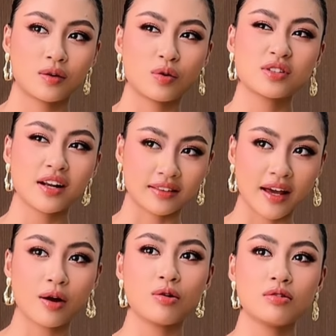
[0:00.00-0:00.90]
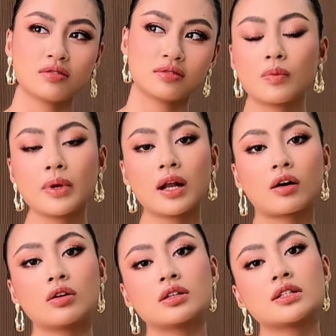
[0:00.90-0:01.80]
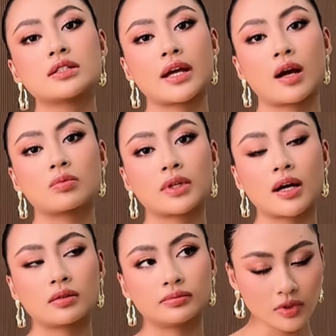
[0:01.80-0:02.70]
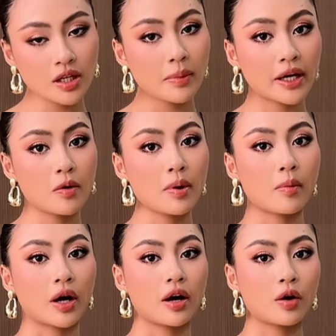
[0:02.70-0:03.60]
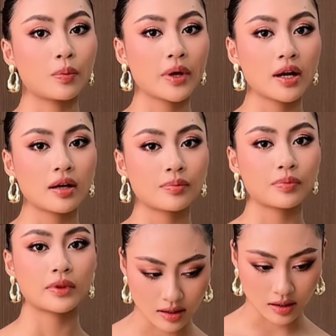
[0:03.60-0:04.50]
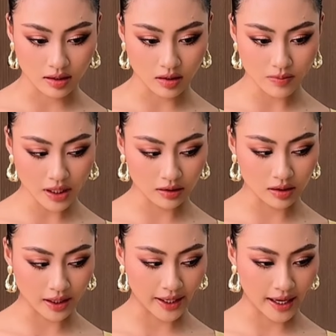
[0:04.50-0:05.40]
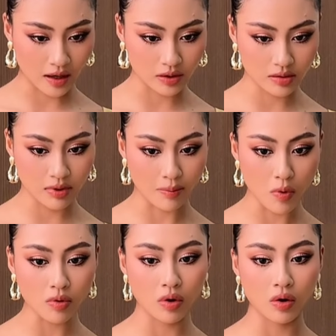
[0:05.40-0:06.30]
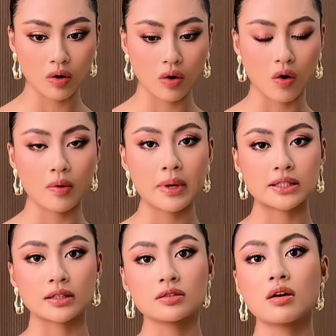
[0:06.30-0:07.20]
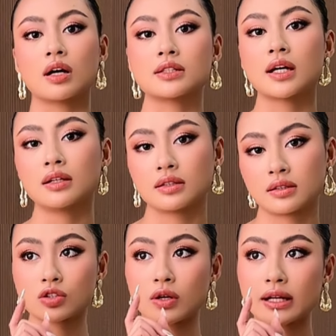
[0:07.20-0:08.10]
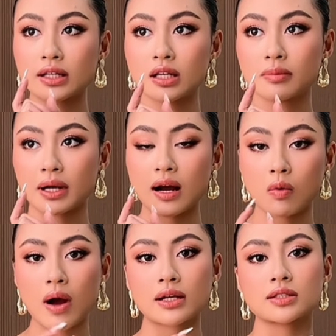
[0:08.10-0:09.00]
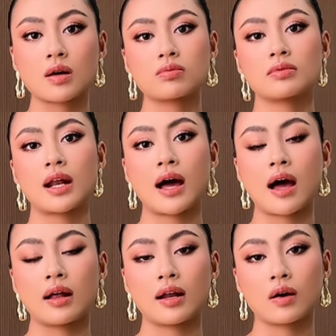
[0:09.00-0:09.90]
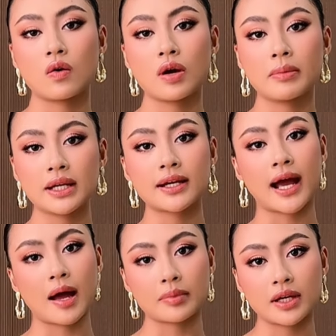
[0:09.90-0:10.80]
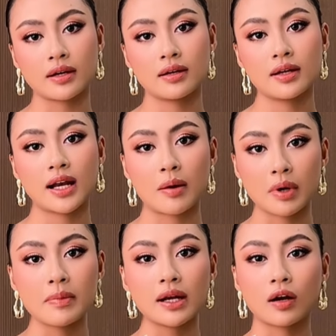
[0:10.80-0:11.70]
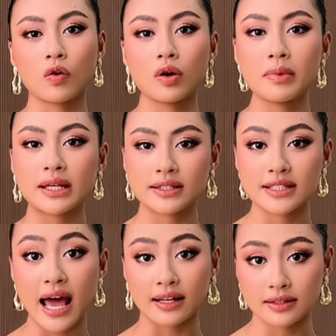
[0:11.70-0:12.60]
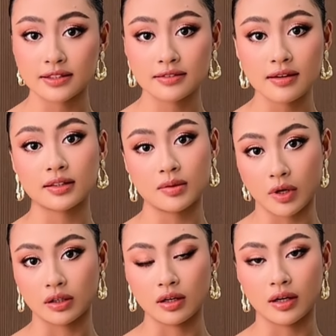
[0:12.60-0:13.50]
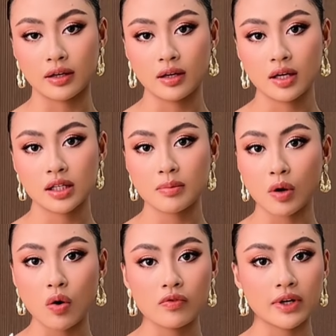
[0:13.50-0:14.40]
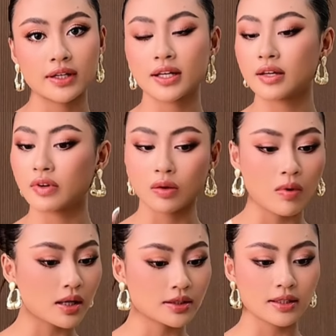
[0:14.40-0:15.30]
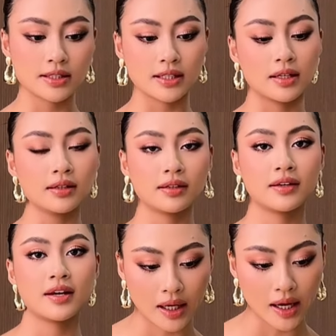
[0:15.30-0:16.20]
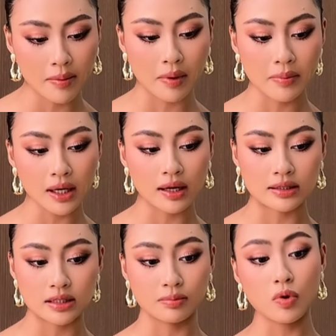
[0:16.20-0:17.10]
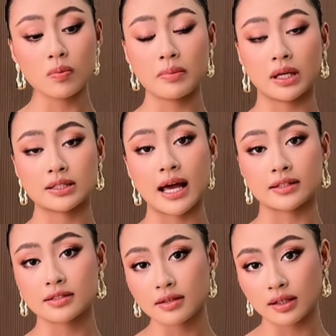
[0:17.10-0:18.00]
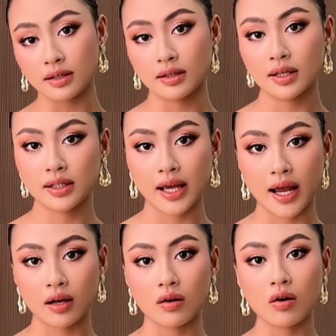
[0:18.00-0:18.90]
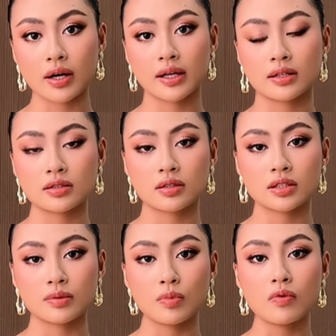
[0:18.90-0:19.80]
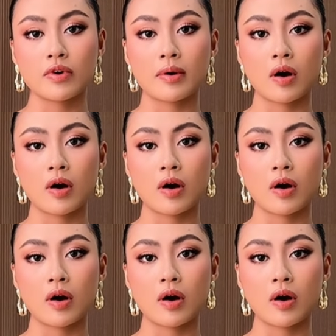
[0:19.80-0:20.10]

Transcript: cô ấy rất là tếu không biết là có được chia sẻ không ta nhưng mà nếu mà mọi người không biết á à, không biết là từ ngày nào nhưng mà múc có bị chấn thương ở chân cho đến khi mà đăng quang xong là là cô ấy mới đi khám nha là mới biết là cô ấy bị dạn xương nha mọi người nhưng mà cô vẫn đi vẫn quắc rất chiến cái ngày mà biết là chị múc bị dạn xương á thì hạnh có gọi điện cho chị múc và